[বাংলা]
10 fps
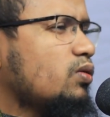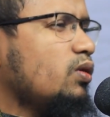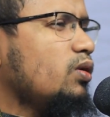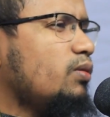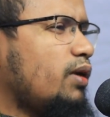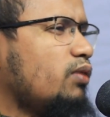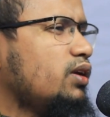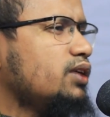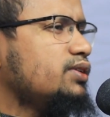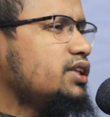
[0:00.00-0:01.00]
কুল্লু
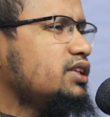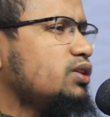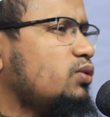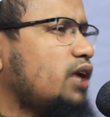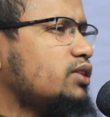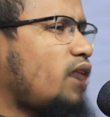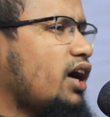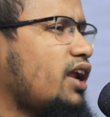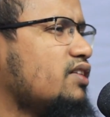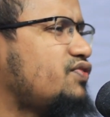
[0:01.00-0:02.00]
মৌলিউদ্দিন ইউলাদু
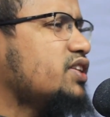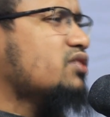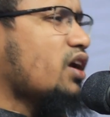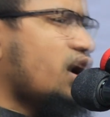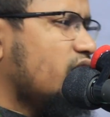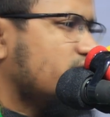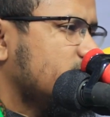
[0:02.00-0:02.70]
আলাল ফিতরাহ